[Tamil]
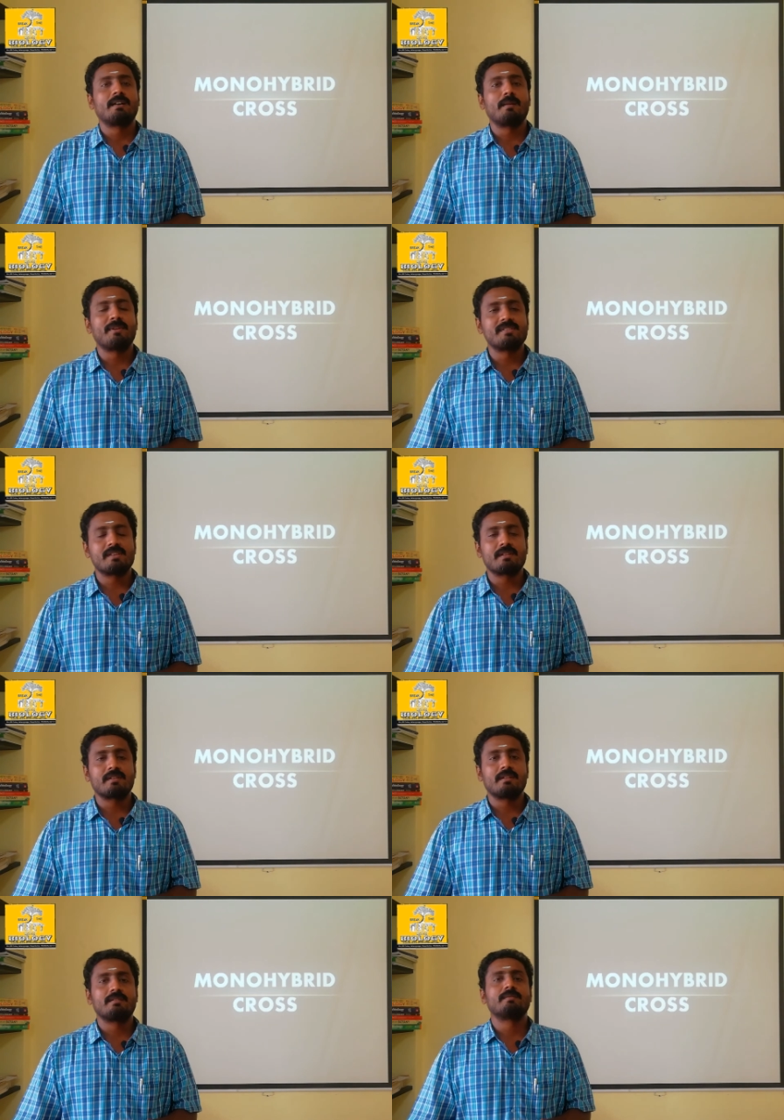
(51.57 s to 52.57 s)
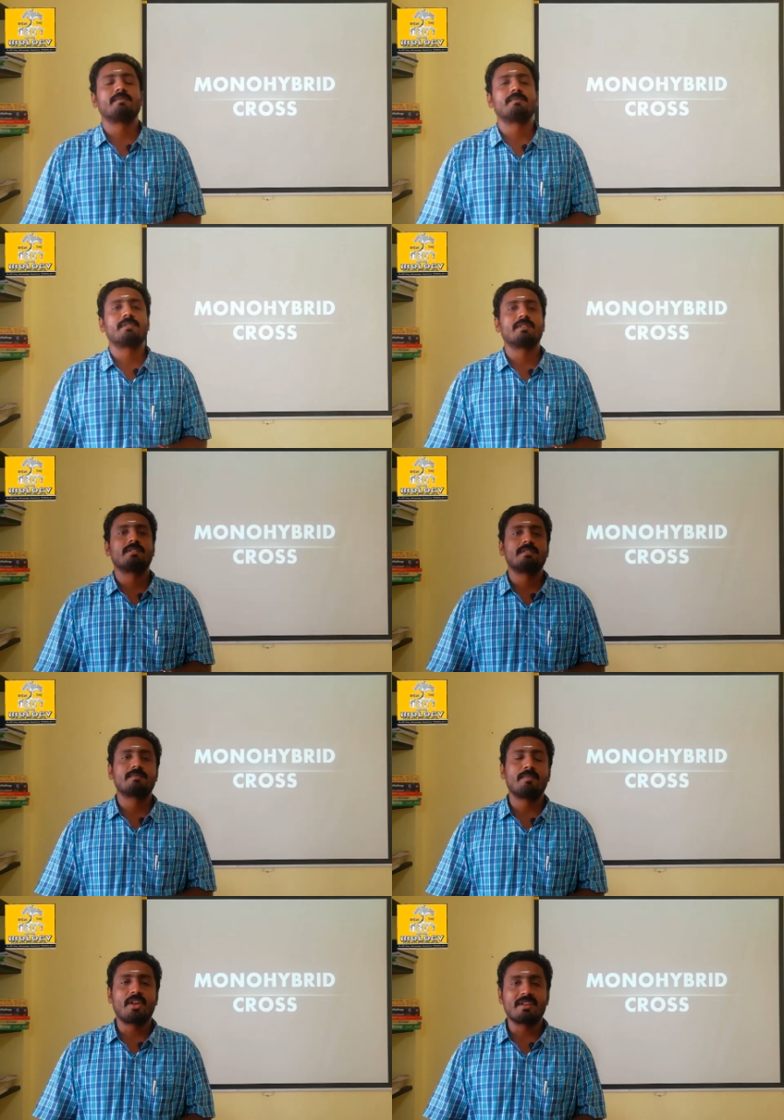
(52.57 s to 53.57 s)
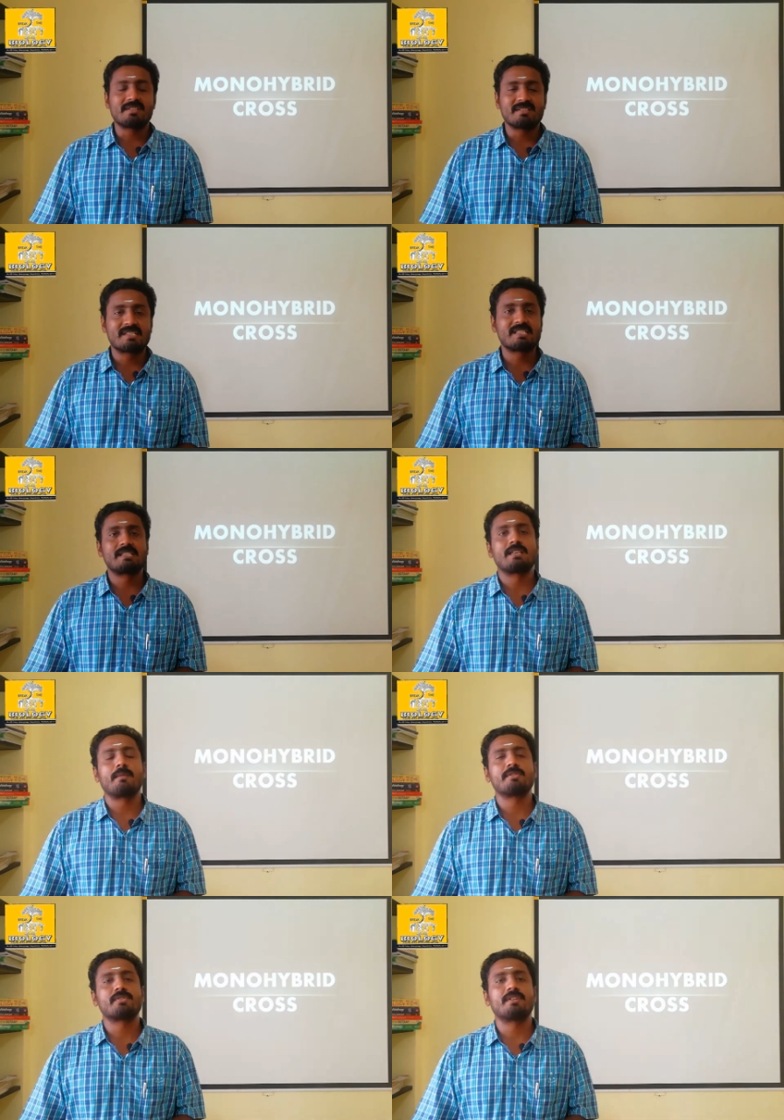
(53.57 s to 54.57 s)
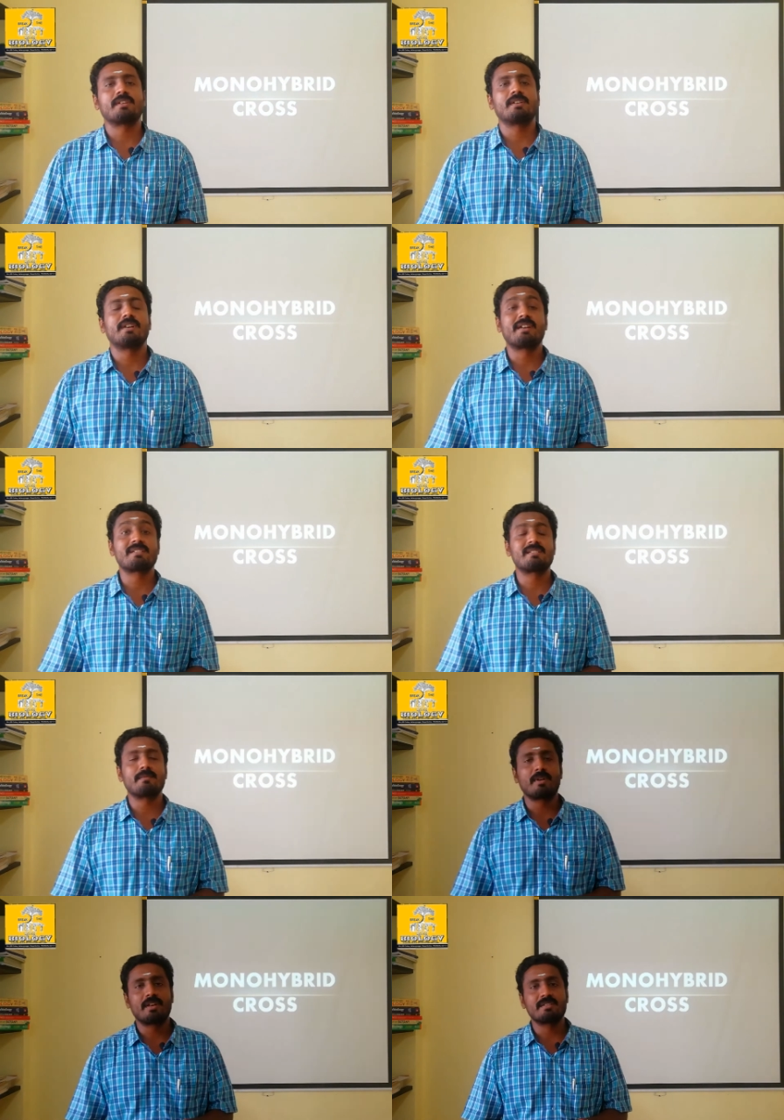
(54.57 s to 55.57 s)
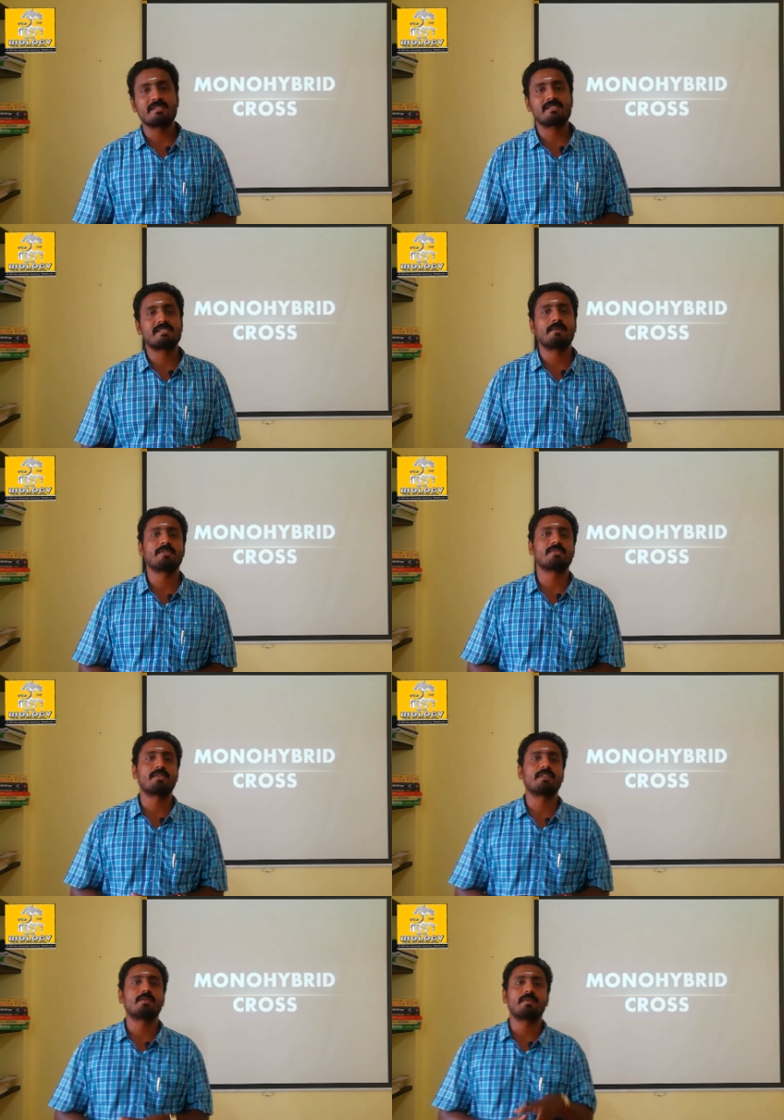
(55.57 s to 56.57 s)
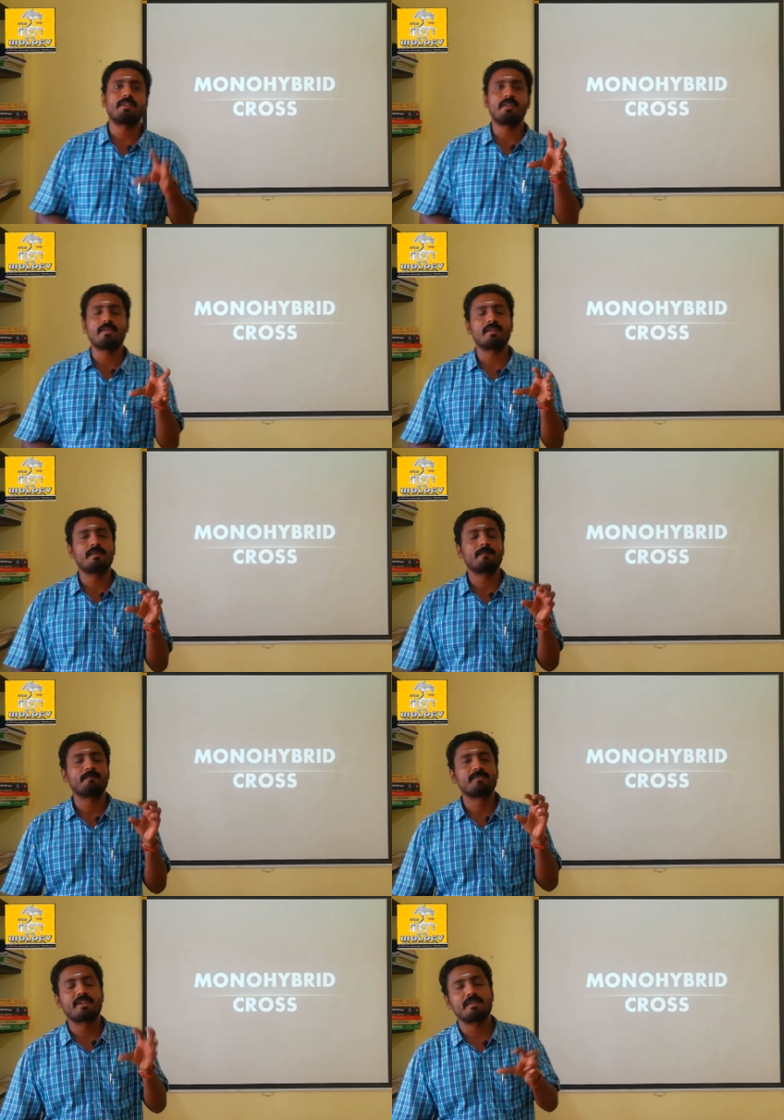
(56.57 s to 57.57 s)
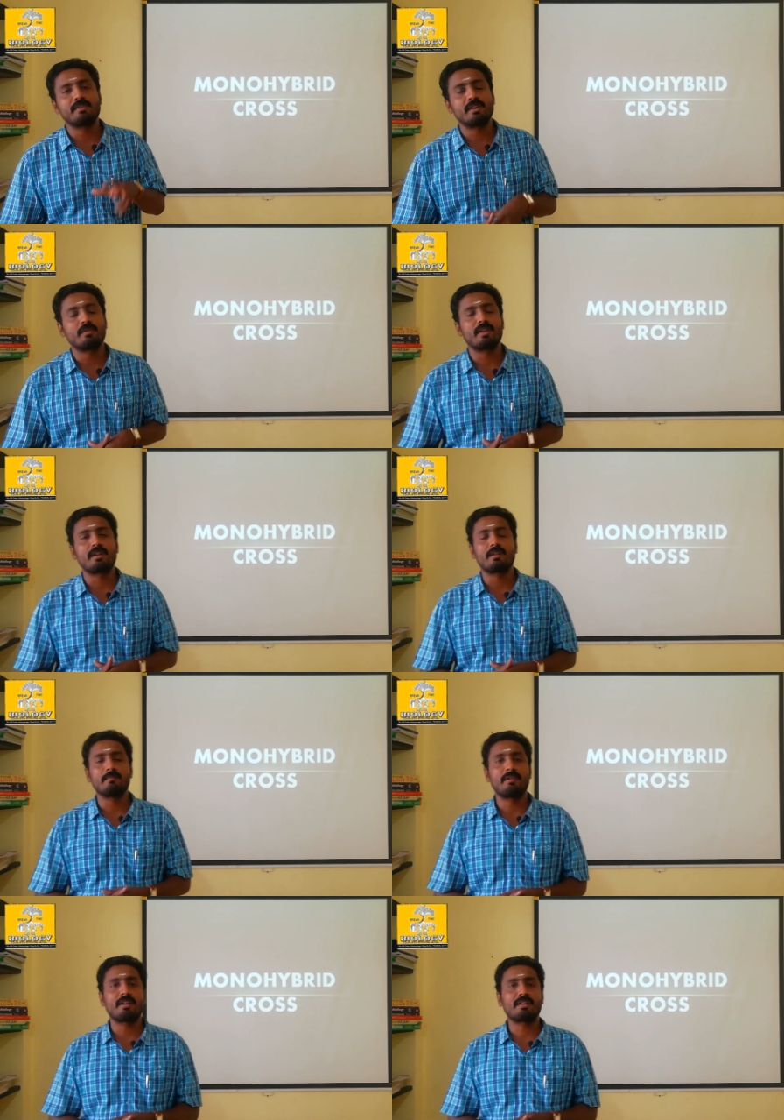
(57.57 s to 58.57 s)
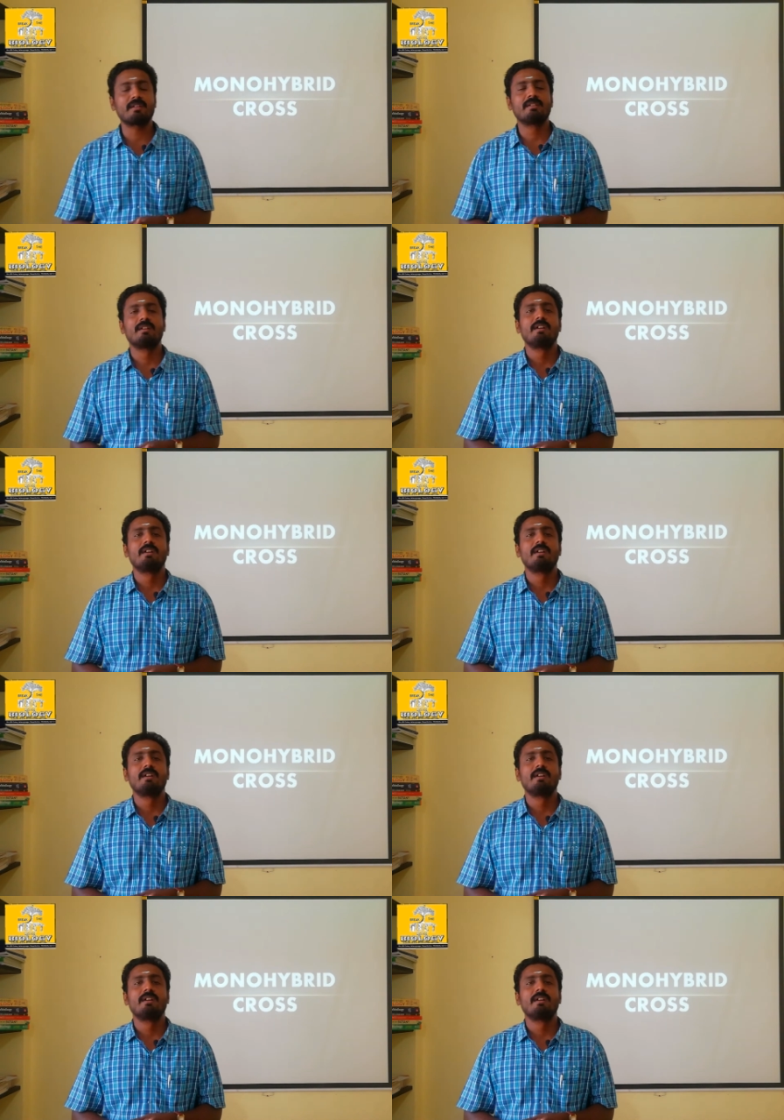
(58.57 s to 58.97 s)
அமேசிங் பயாலஜிஸ்ட்ஸ் அப்படின்னு சொல்லிட்டு இன்ட்ரெஸ்டிங் பயாலஜிஸ்ட்ஸ் அப்படின்னு சொல்லிட்டு ஒரு வீடியோ இருக்குது அந்த வீடியோவை நீங்கள் பாருங்கள்